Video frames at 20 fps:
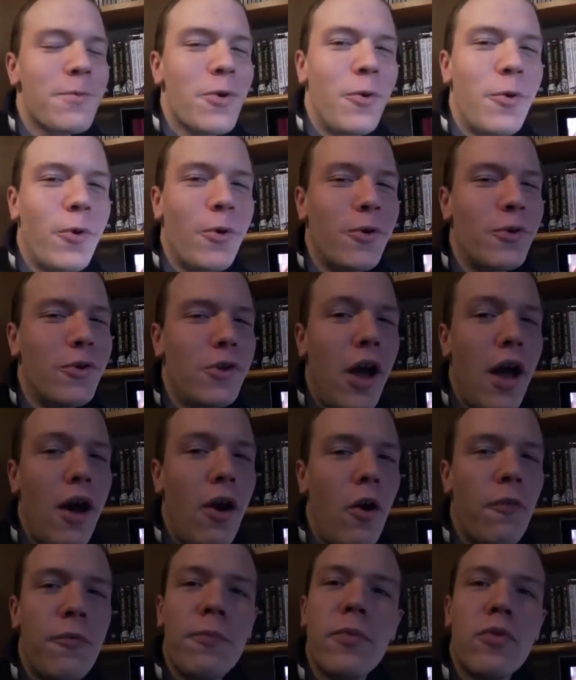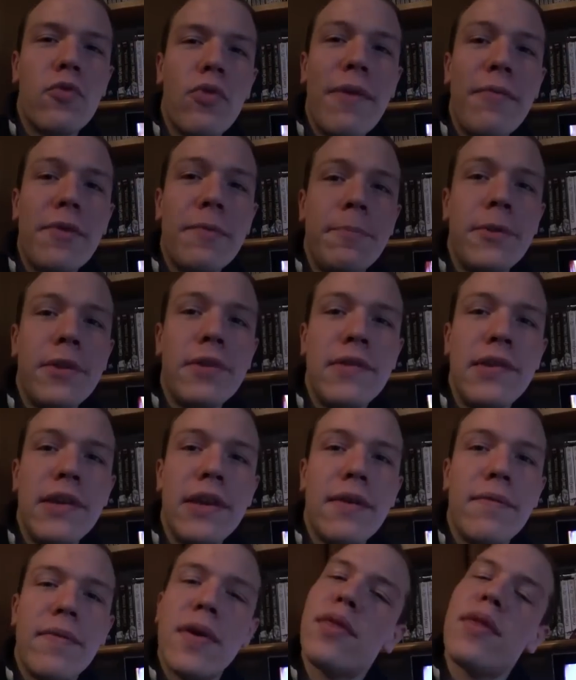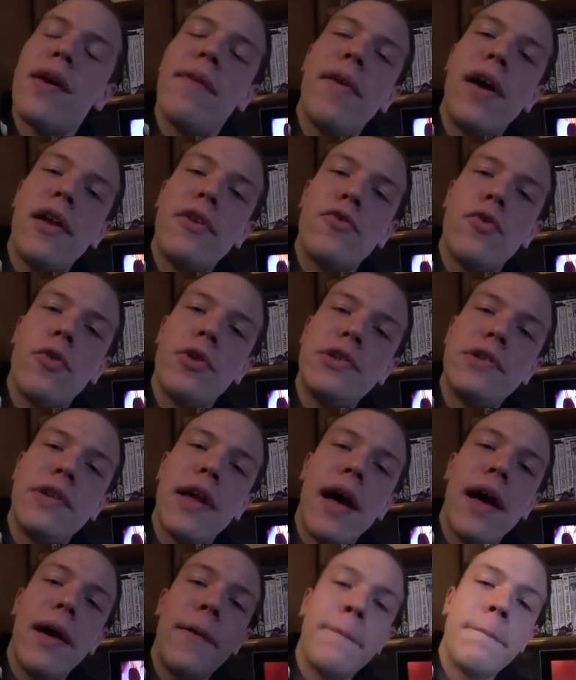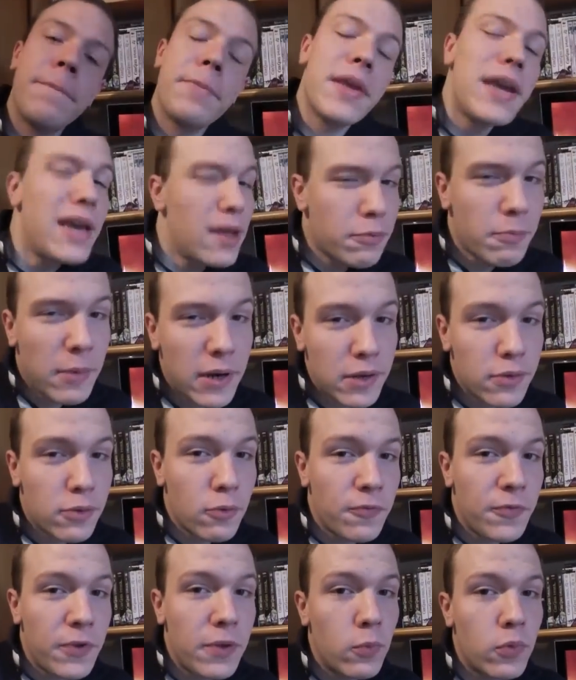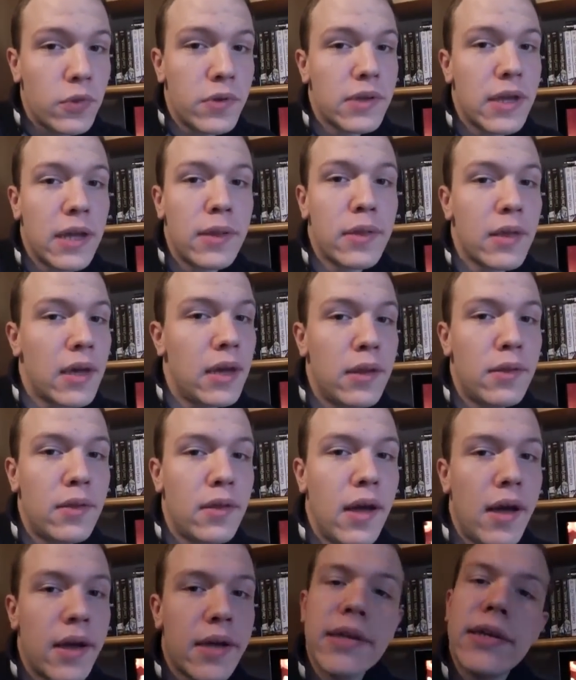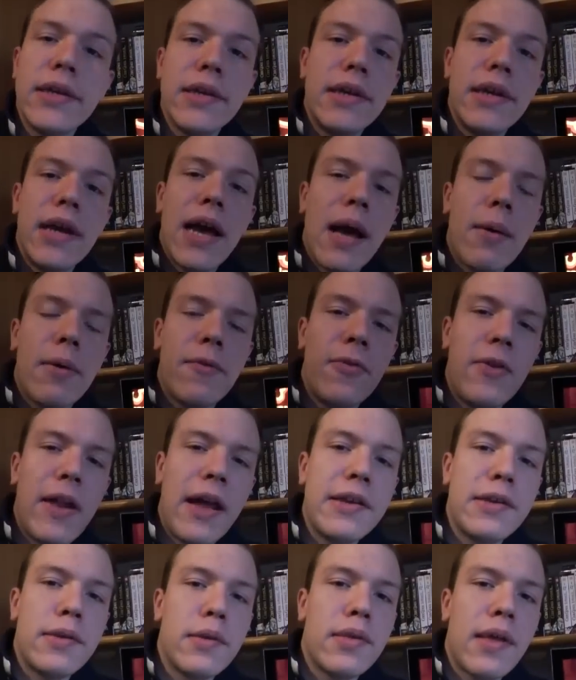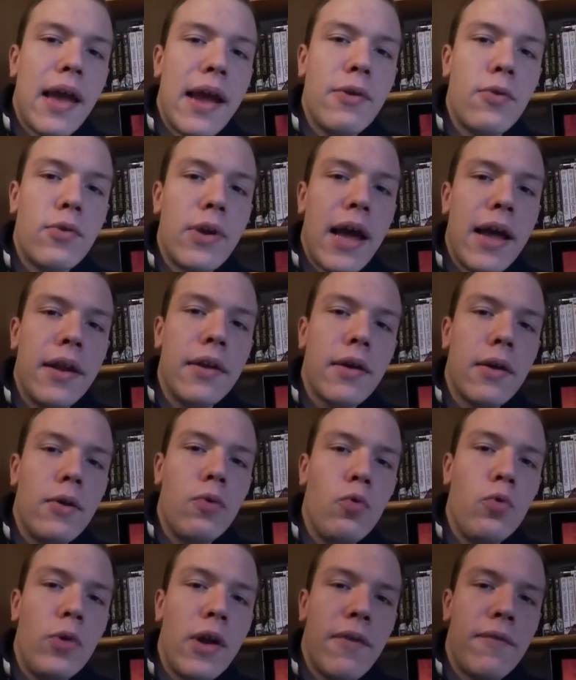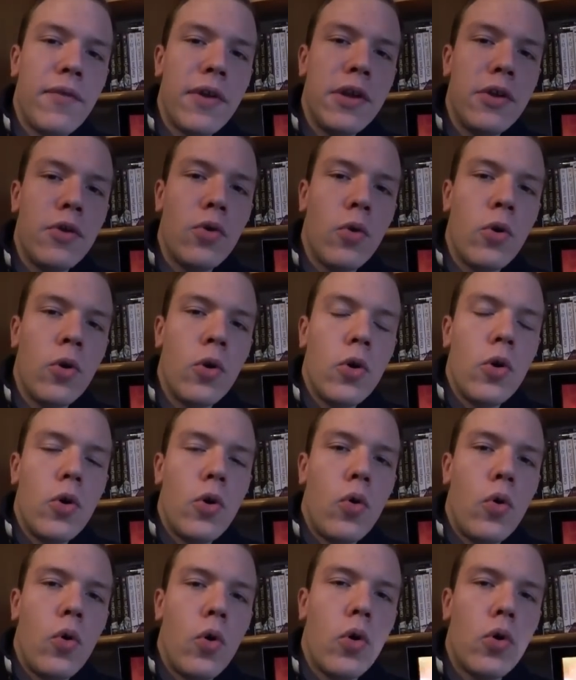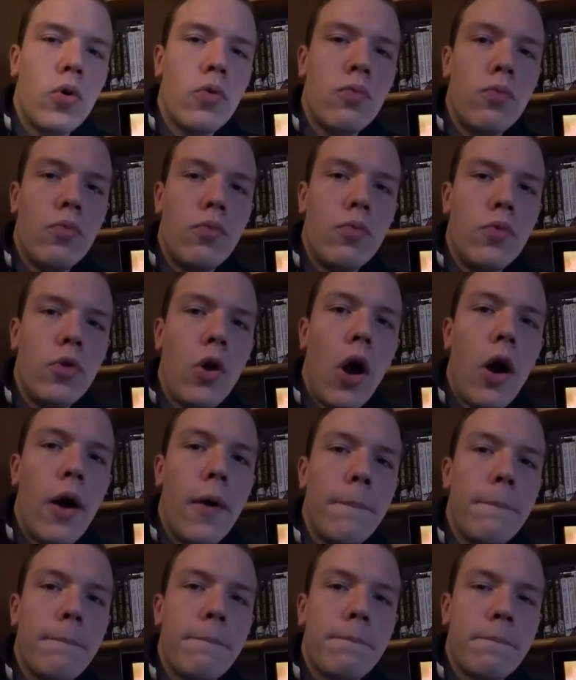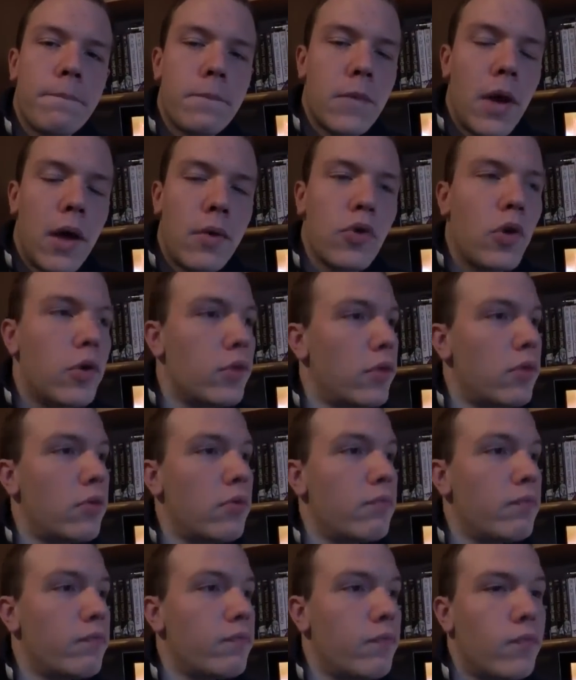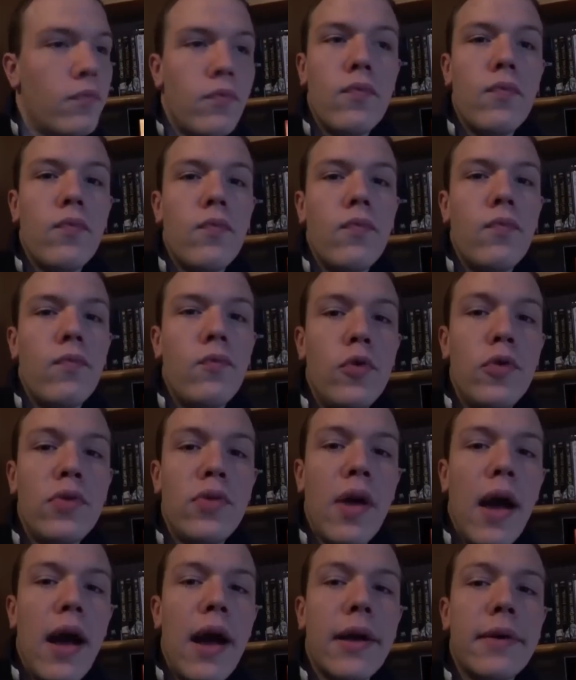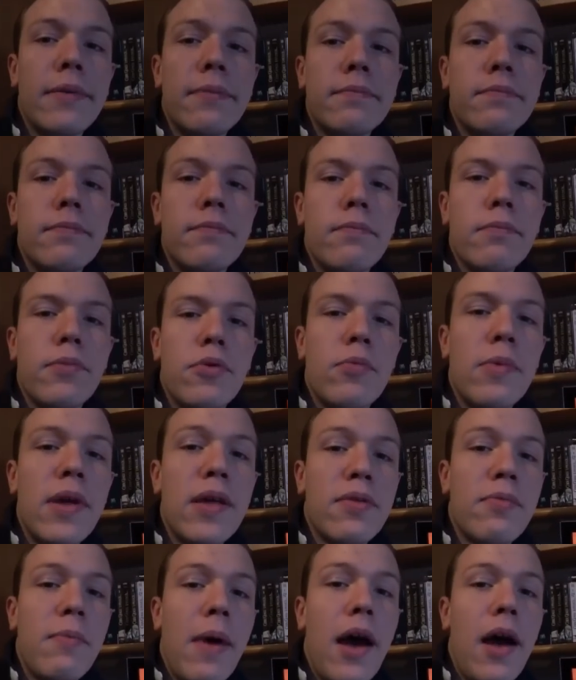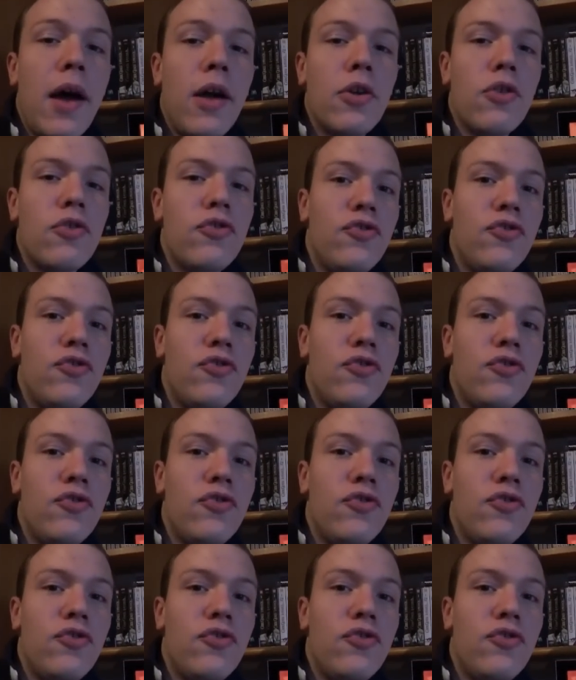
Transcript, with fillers: Und ja, auf dem Gravel Pit hier, was erwartet euch da? Erstmal nicht so viel, muss ich ganz ehrlich sagen, aber vielleicht das ein oder andere Luna-Video. Und ja, ansonsten würde ich sagen, bis zum nächsten Mal.